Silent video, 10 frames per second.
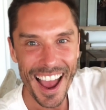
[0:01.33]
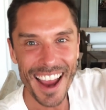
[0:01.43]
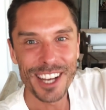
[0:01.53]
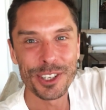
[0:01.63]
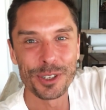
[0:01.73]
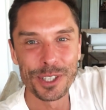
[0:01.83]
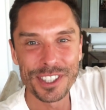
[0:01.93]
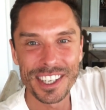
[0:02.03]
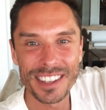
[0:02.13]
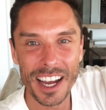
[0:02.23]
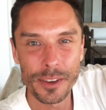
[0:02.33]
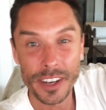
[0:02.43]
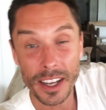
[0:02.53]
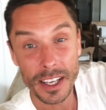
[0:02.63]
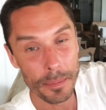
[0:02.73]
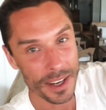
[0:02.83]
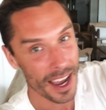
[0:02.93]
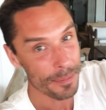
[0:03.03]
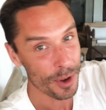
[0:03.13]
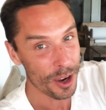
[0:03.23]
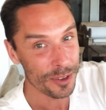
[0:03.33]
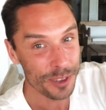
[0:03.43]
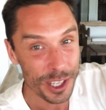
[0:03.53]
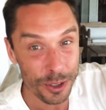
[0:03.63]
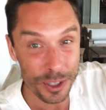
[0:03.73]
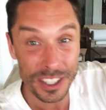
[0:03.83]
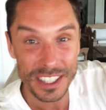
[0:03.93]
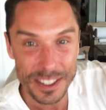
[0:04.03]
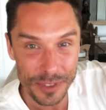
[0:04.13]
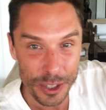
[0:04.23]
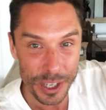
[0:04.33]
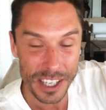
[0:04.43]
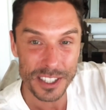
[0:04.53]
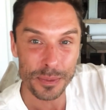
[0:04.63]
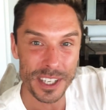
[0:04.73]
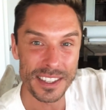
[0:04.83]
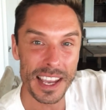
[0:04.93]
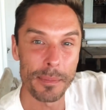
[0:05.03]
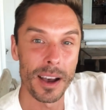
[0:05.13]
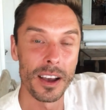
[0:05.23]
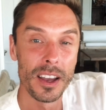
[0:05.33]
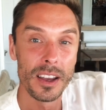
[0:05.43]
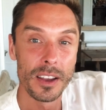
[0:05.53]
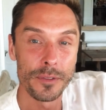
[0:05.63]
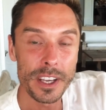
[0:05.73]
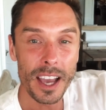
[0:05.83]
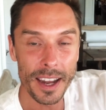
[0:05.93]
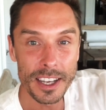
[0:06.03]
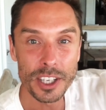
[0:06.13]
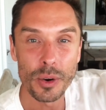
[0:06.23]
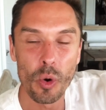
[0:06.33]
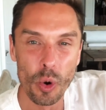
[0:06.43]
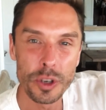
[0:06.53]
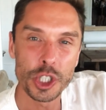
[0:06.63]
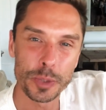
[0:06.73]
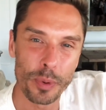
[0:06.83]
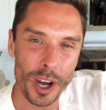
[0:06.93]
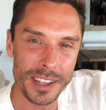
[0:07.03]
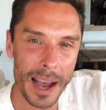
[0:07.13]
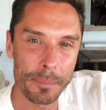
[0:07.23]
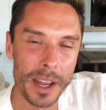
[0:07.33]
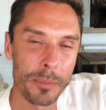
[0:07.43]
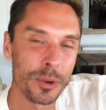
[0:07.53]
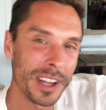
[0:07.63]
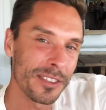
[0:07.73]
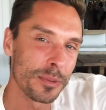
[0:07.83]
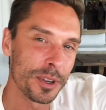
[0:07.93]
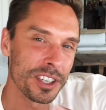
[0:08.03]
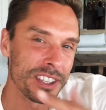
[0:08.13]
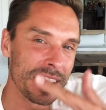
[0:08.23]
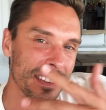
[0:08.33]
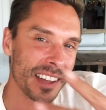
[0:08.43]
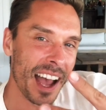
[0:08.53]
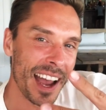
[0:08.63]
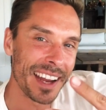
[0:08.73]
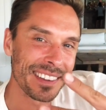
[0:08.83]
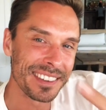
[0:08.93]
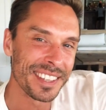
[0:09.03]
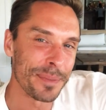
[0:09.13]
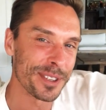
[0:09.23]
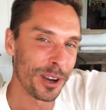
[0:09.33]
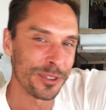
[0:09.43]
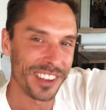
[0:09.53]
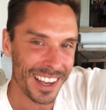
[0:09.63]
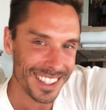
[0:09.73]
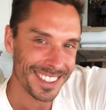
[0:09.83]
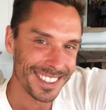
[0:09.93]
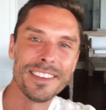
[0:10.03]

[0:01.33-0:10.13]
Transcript: Hey, ich grüße dich, Daniel, wieder hier mit einem neuen Video und in diesem Video geht es um das Thema, wie kann ich ohne Sport abnehmen und dazu möchte ich dir drei Tipps aufzeigen.